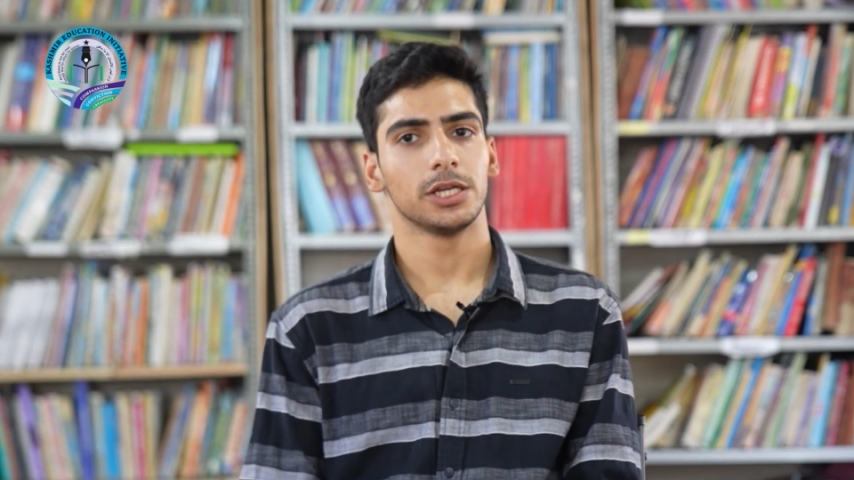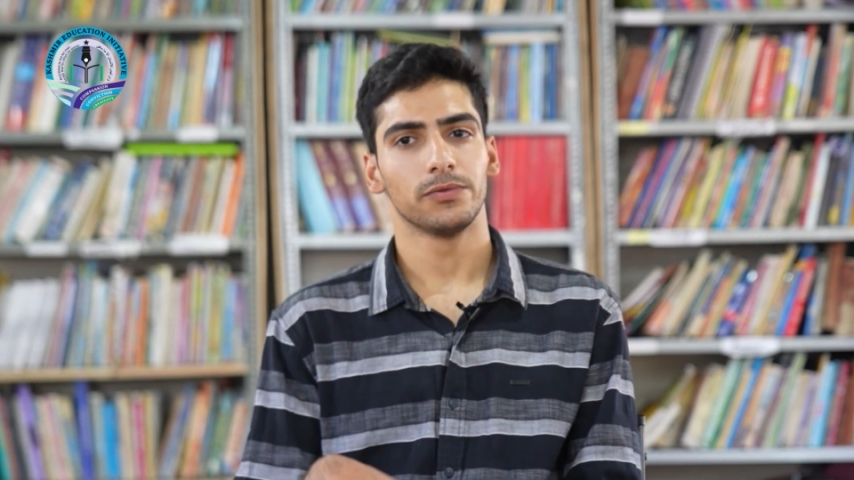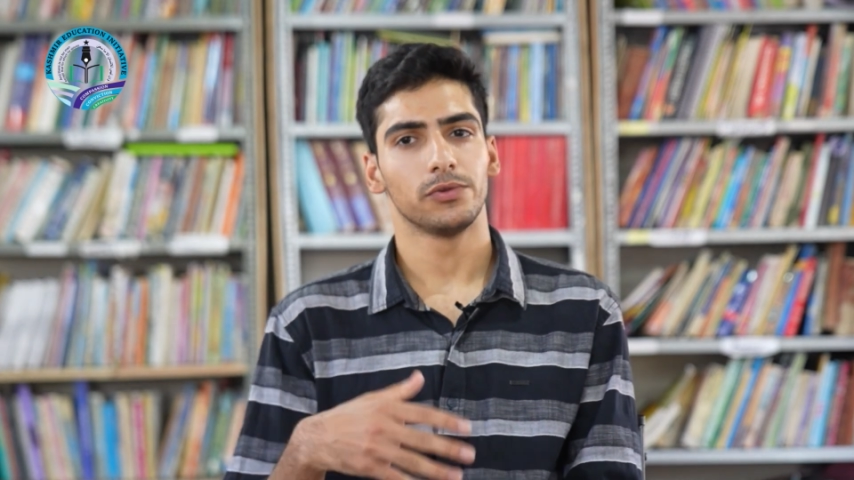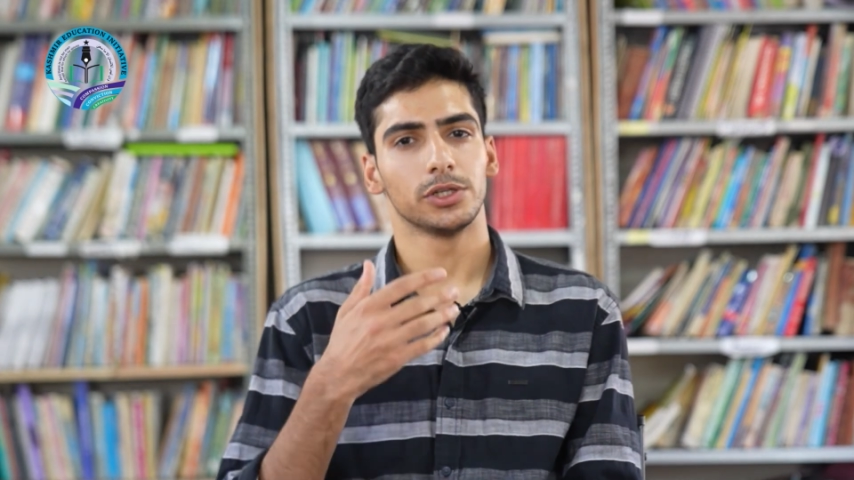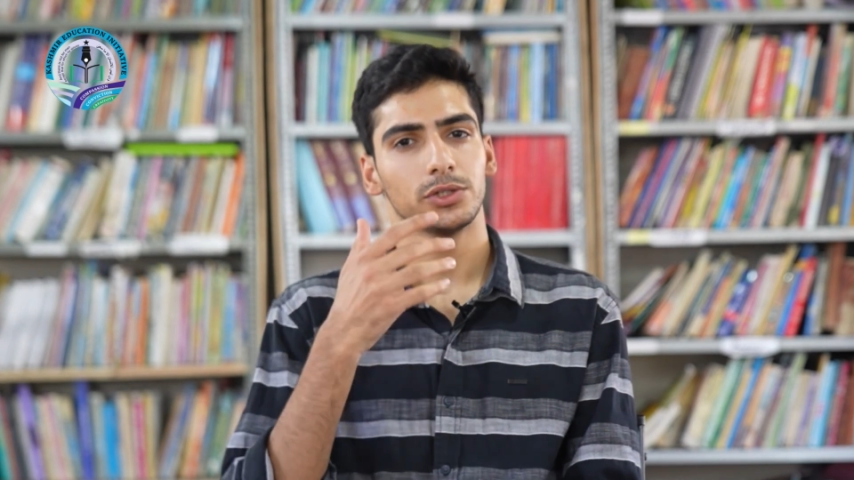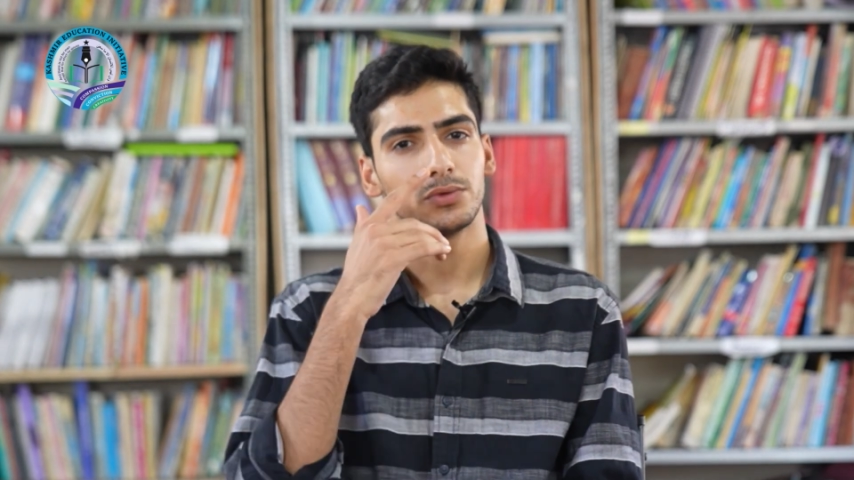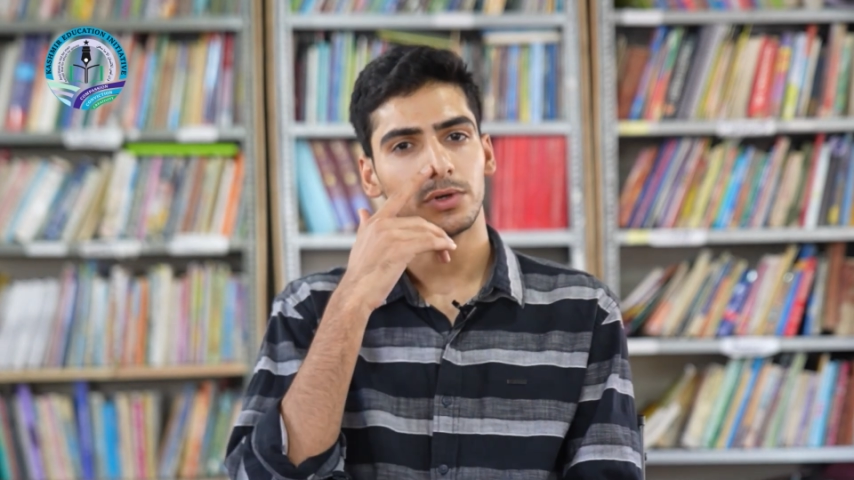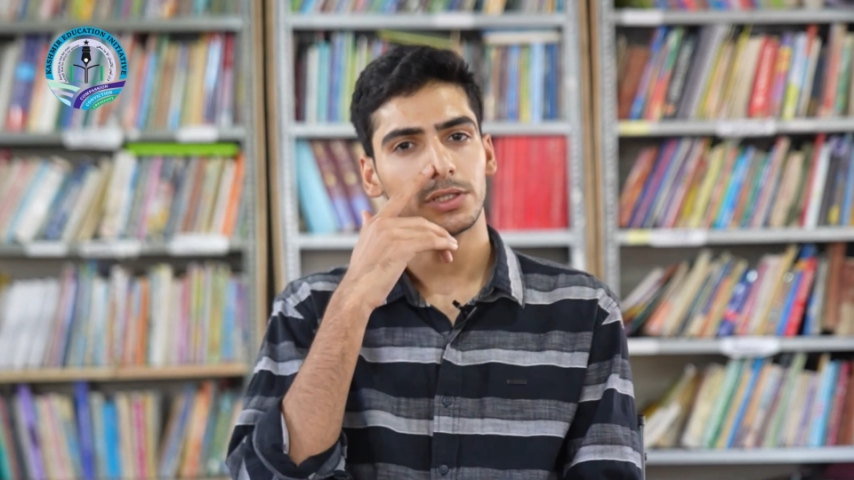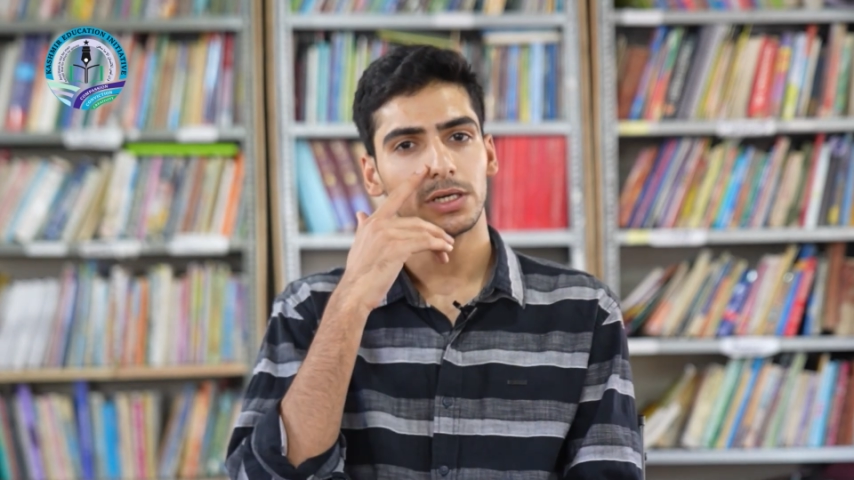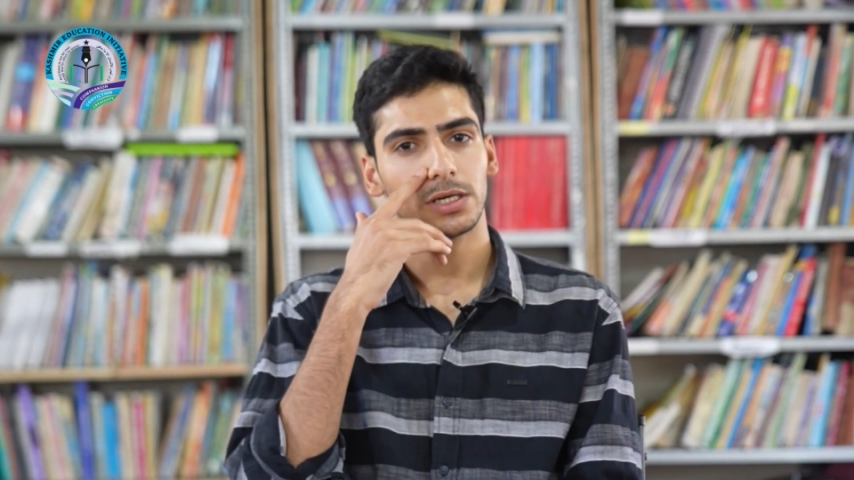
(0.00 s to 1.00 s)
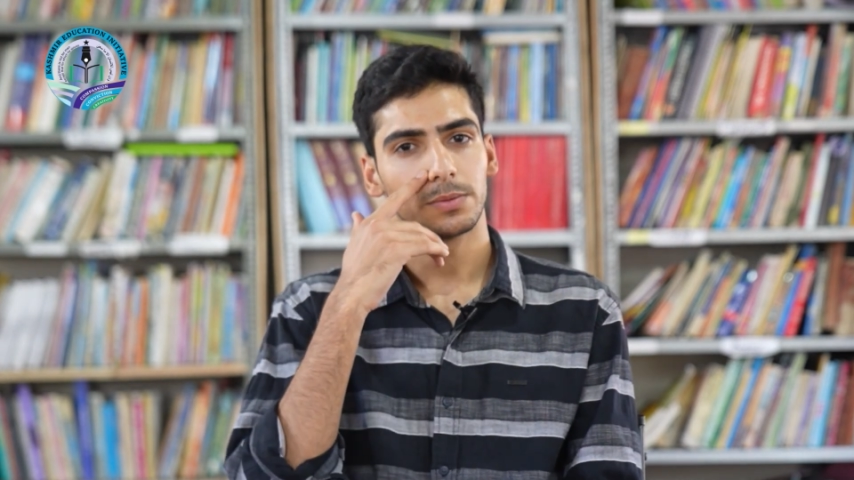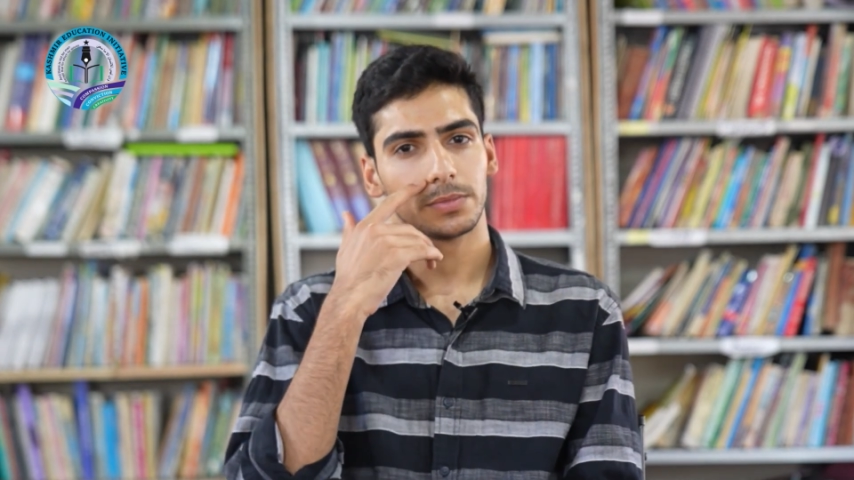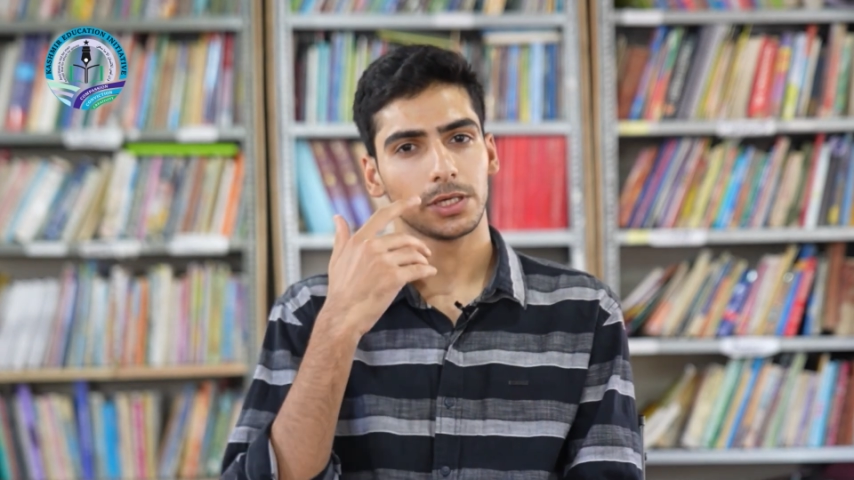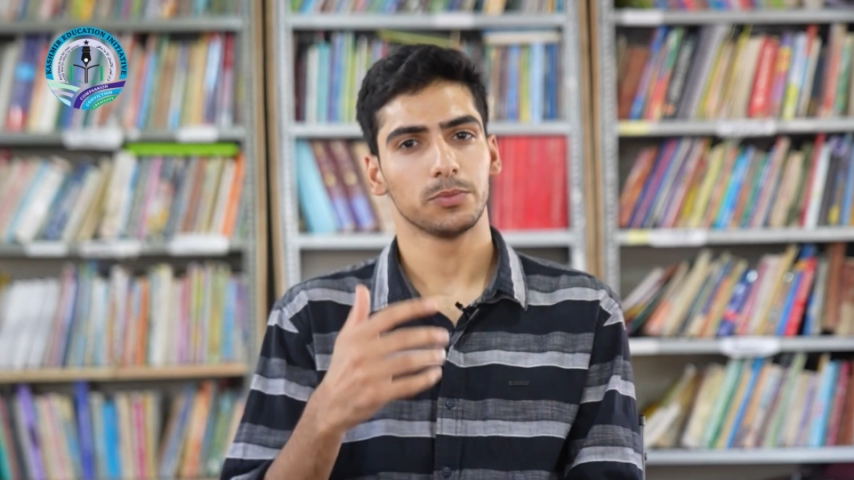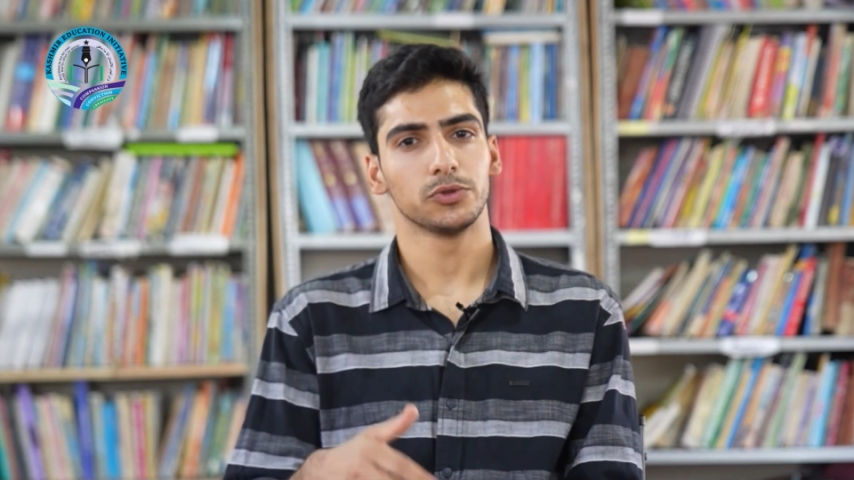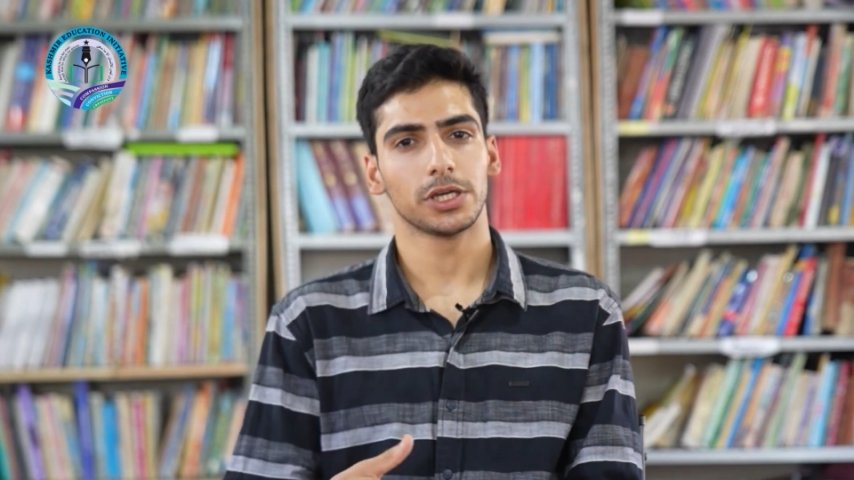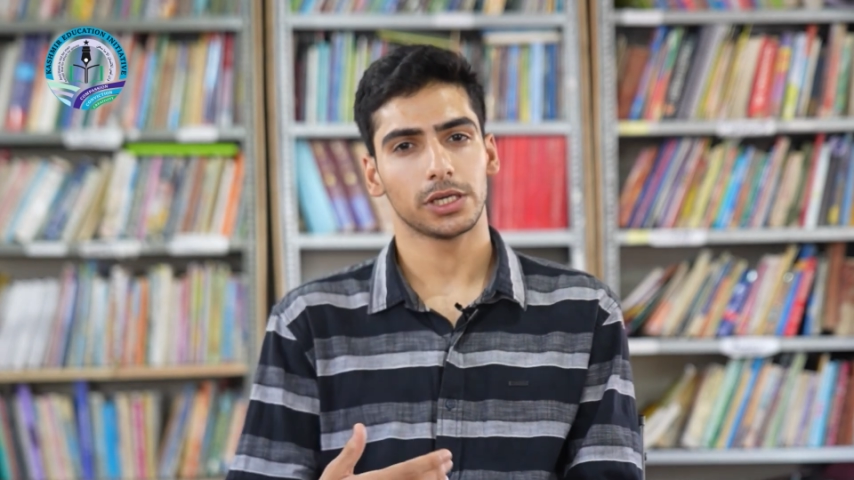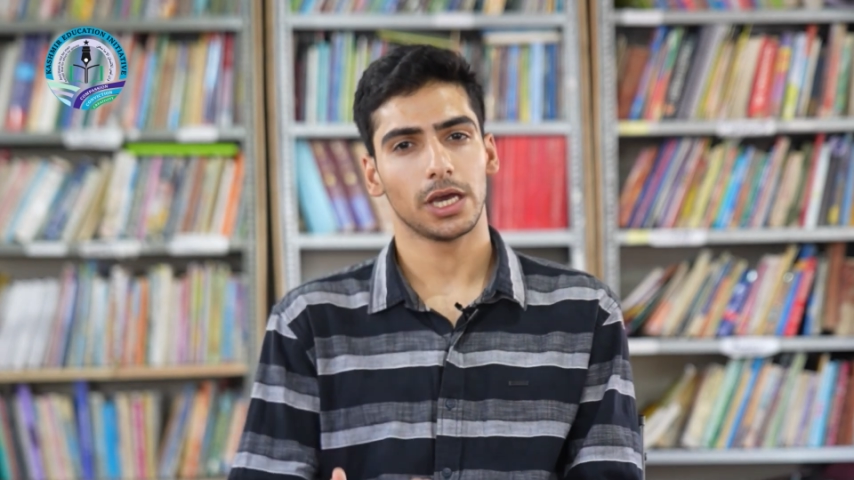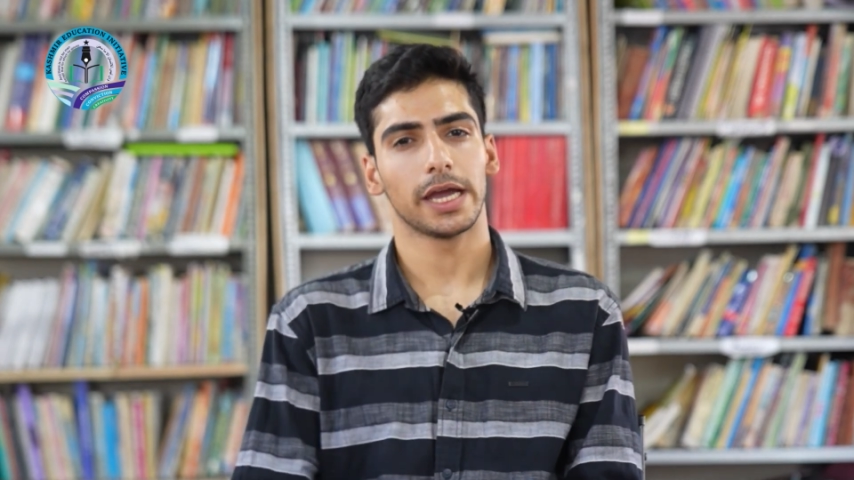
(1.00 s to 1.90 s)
इन्फ्लुएंस हुआ था कि मुझे क्या